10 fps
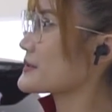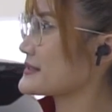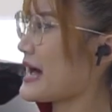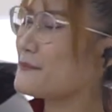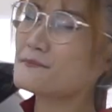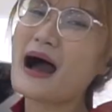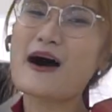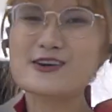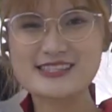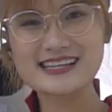đảm bảo
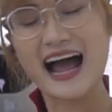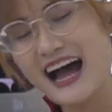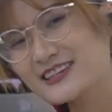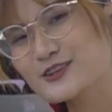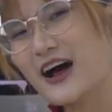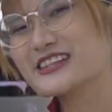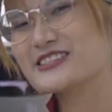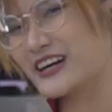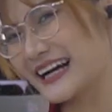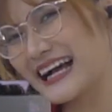sự an toàn
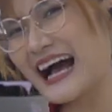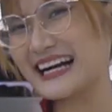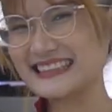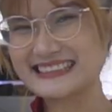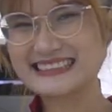cho khách hàng.